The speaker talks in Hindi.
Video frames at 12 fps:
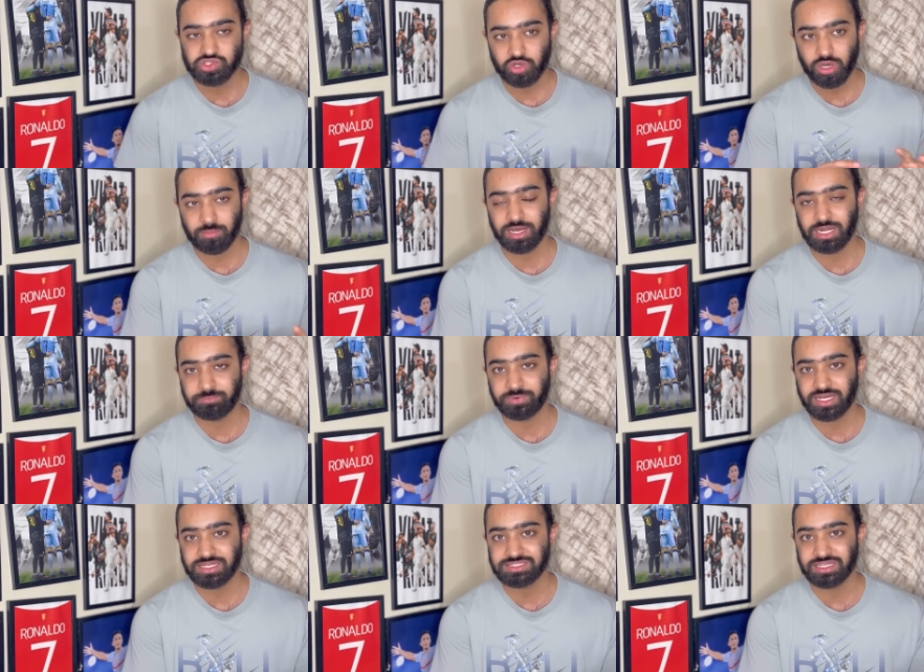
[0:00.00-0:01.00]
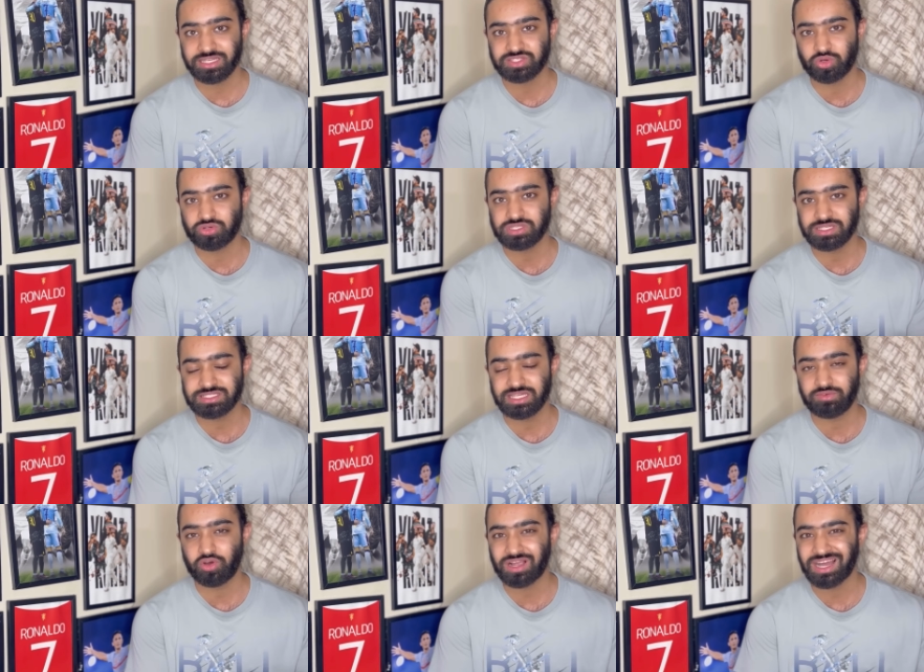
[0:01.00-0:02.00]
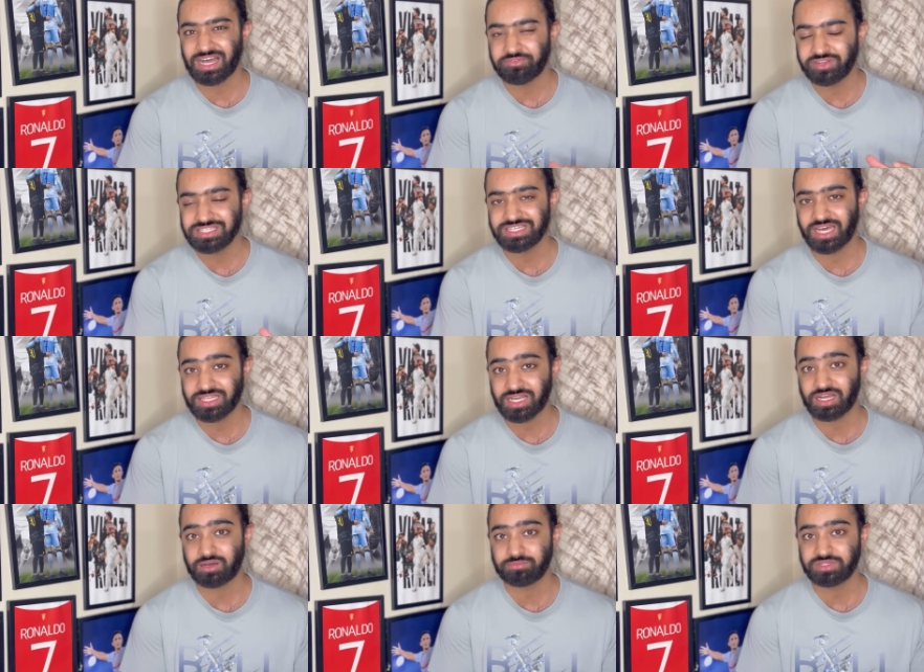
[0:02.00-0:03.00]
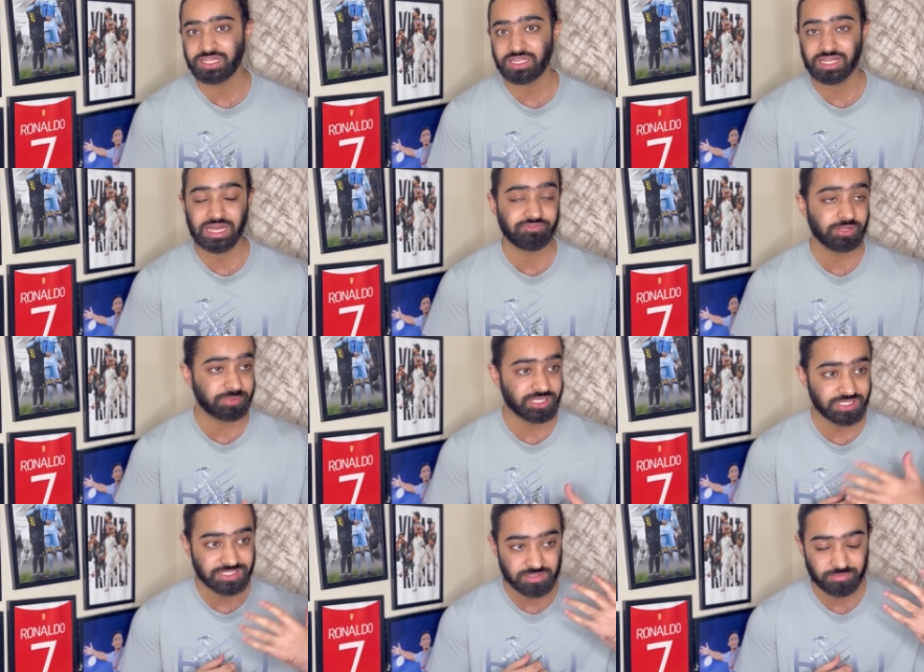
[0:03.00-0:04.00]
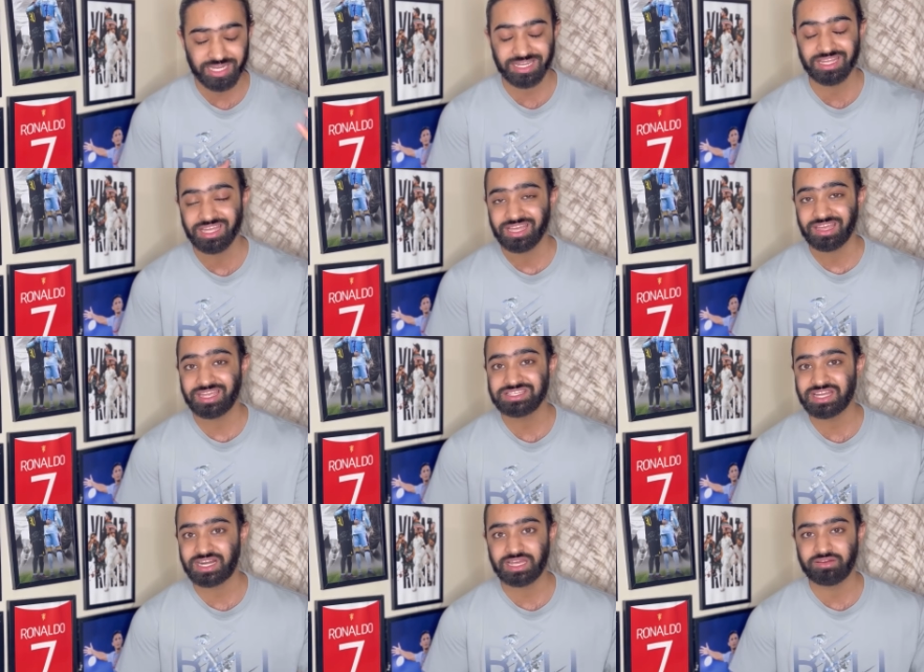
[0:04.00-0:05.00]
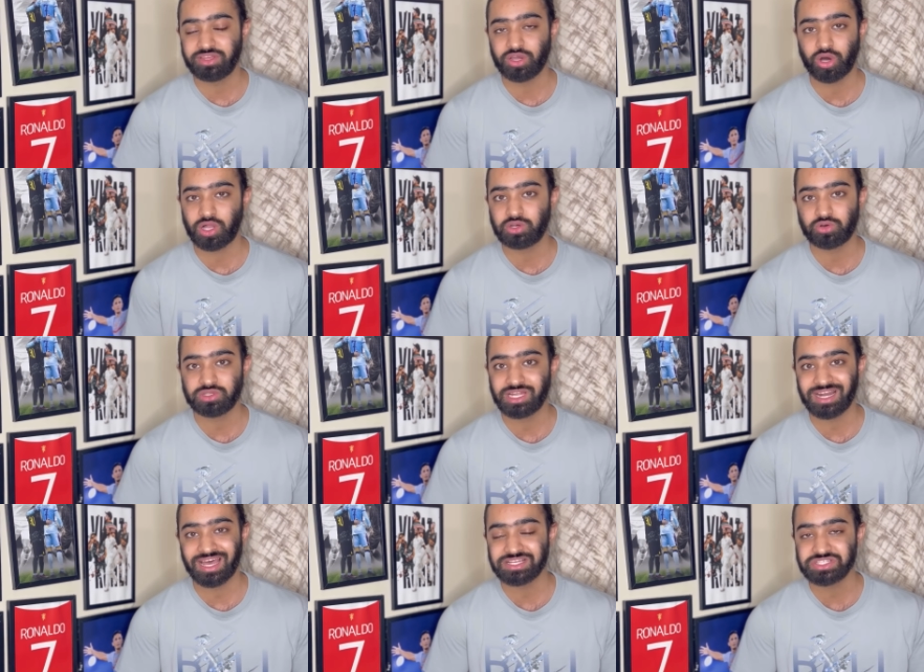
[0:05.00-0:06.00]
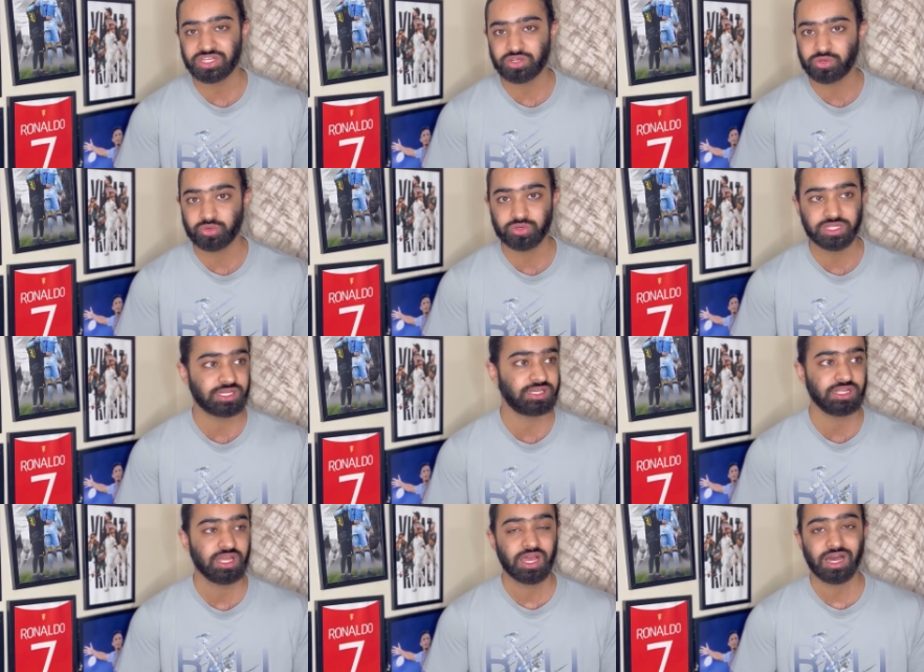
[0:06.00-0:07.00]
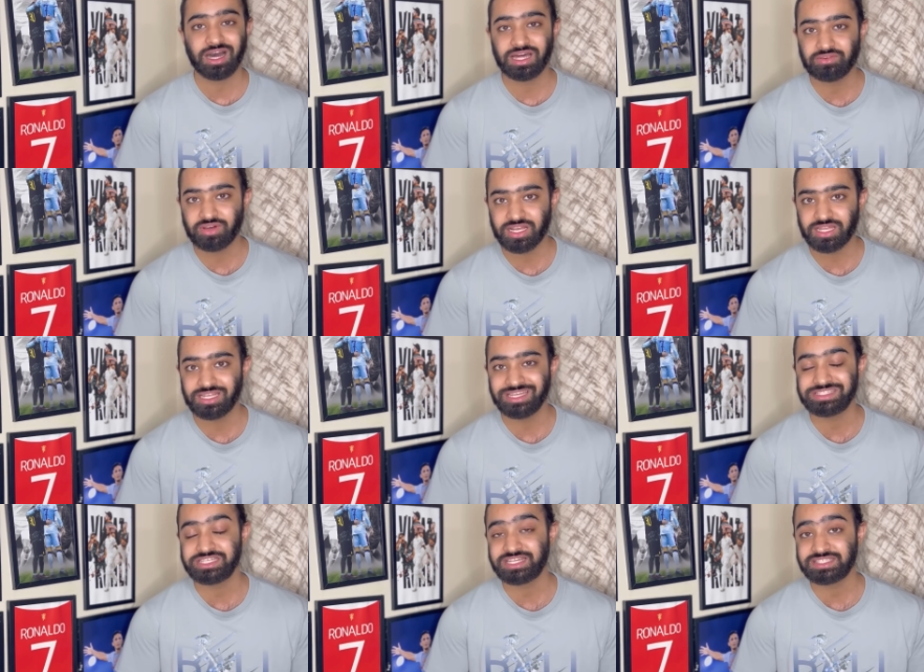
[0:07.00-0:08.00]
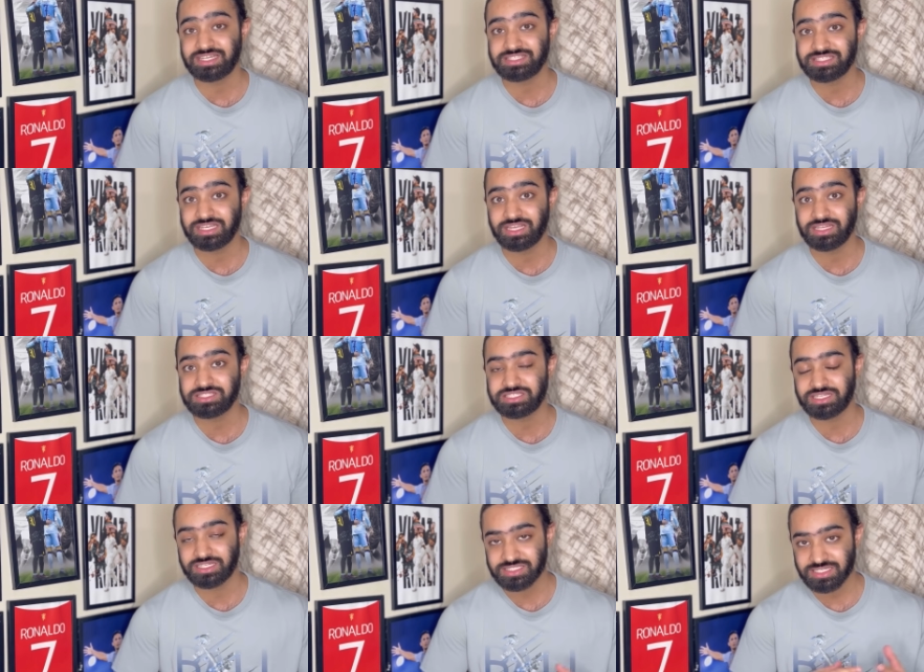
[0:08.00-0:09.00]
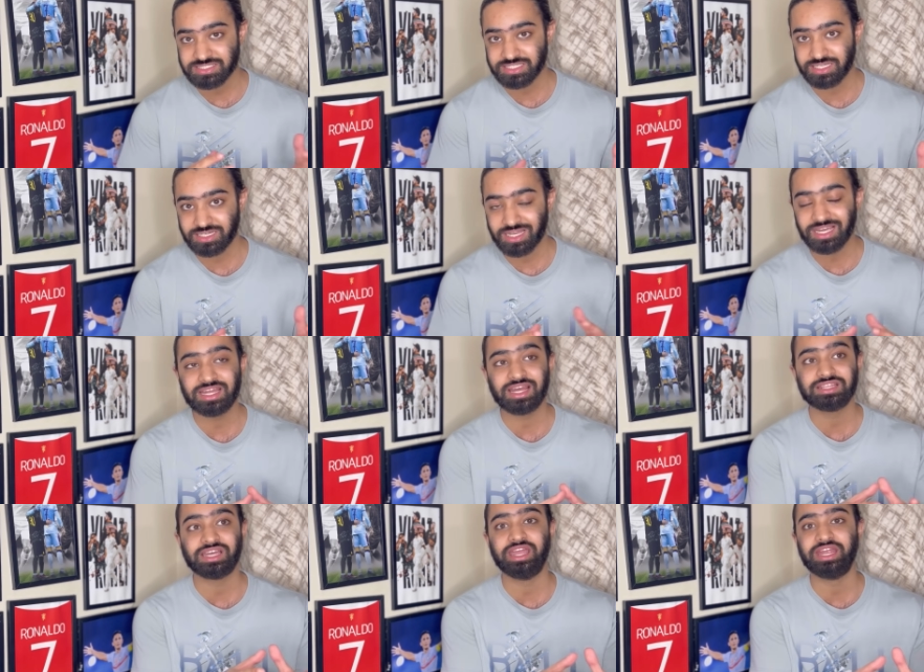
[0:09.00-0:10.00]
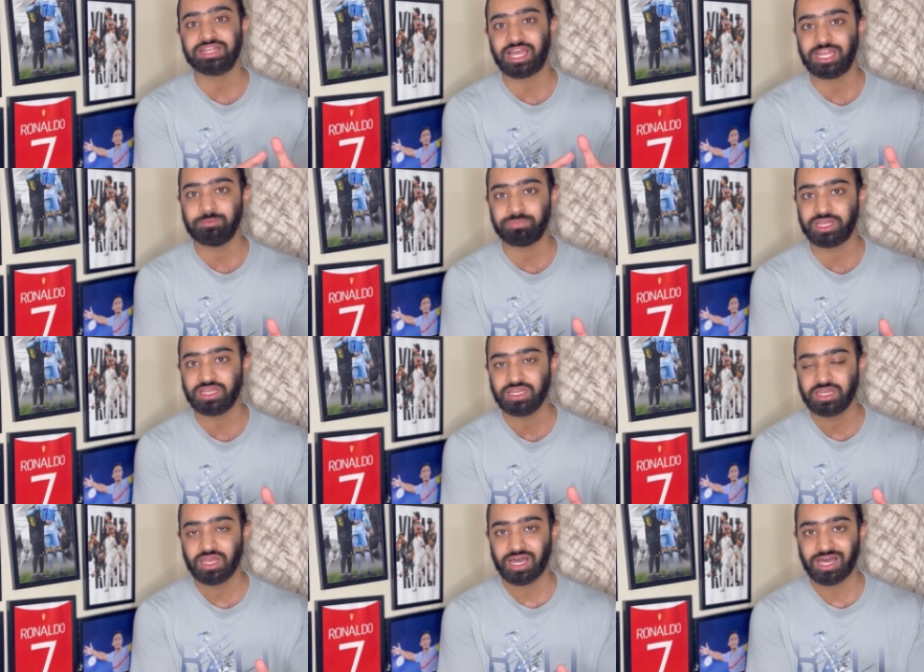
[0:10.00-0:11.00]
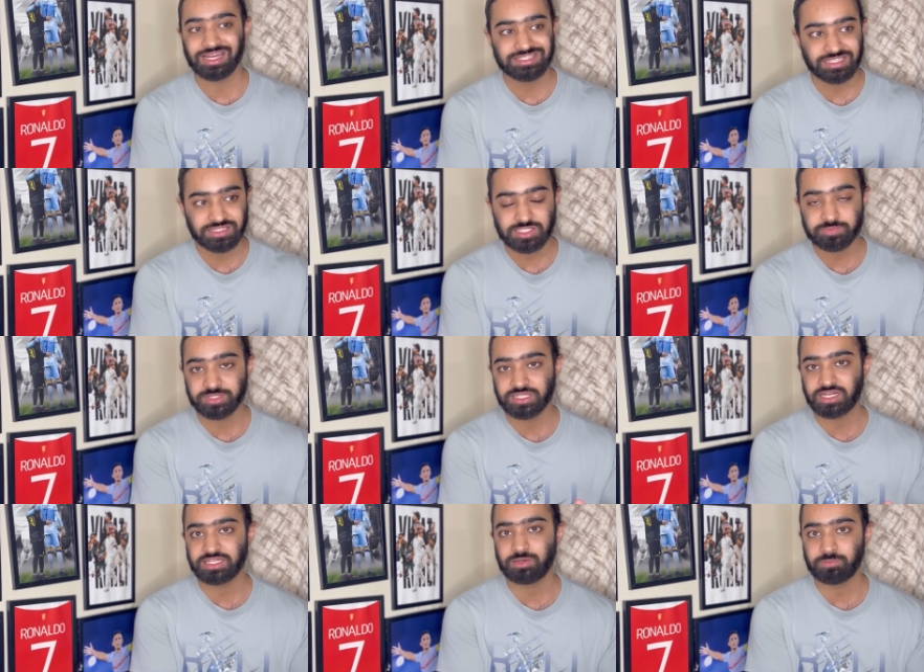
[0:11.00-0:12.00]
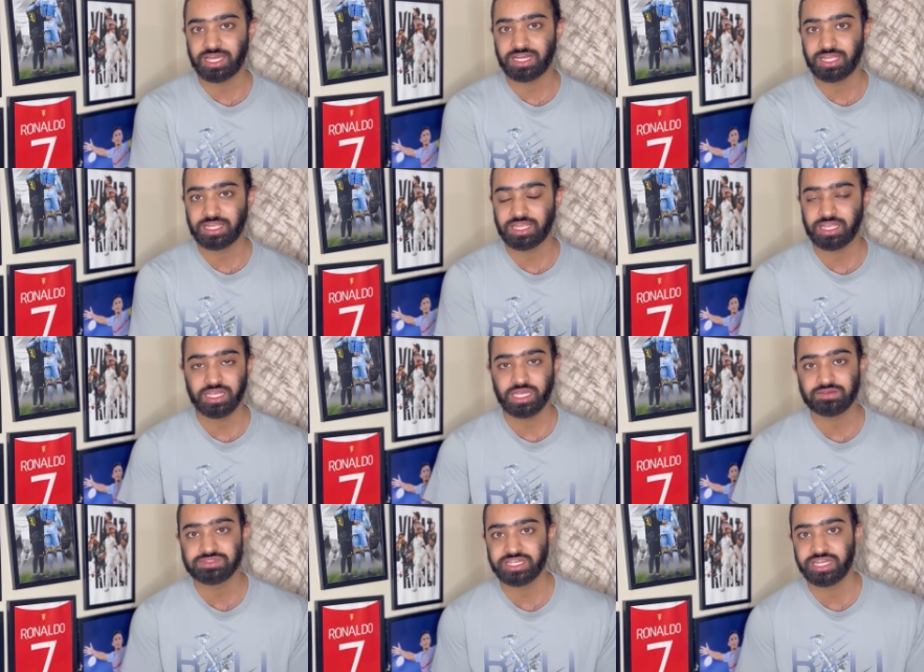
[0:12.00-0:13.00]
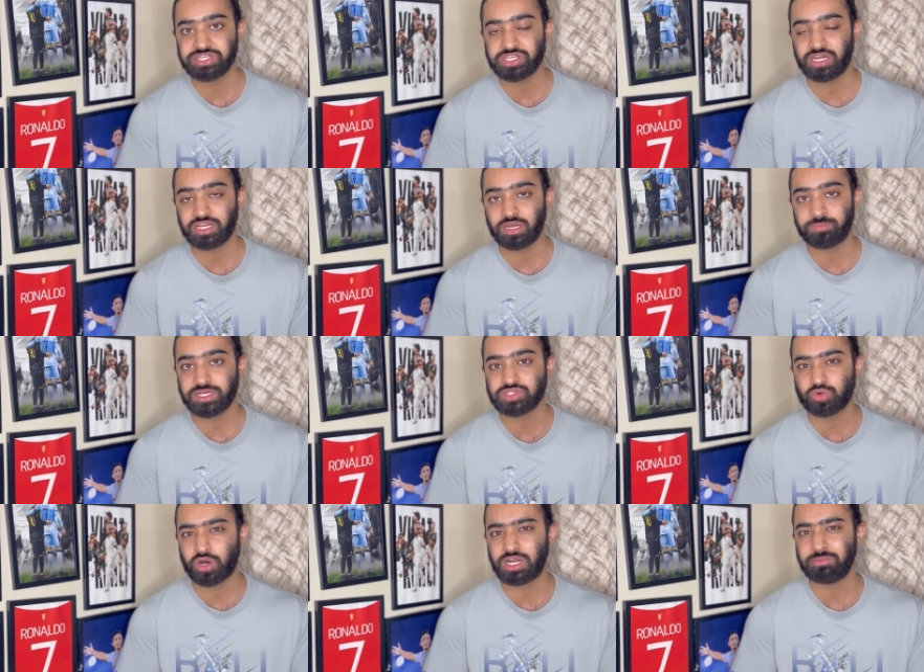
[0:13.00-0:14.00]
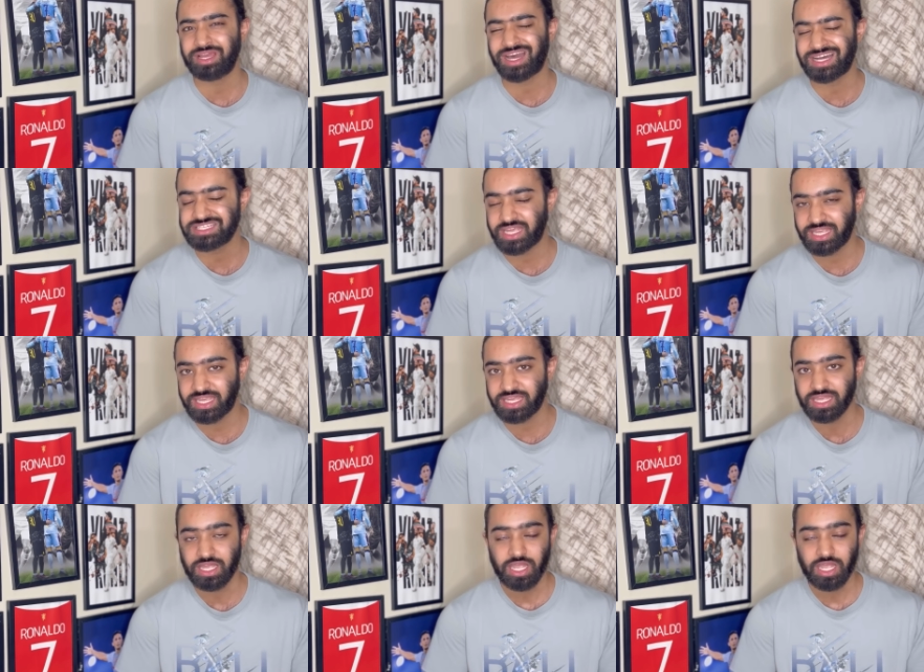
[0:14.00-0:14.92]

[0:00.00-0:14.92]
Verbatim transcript: जो हमारे पास रिसोर्सेज थे वो काफ़ी ज़्यादा कम थे काफ़ी प्लेयर्स हमारे इंजर्ड है वी ऑल नो दैट आशिक कुरूनियन अनवर अली जिक्सन सिंह जिक्सन सिंह लग रहा था एक टाइम पे आज से 10-15 दिन पहले के एएफसी एशियन कप के स्क्वाड में आ जाएंगे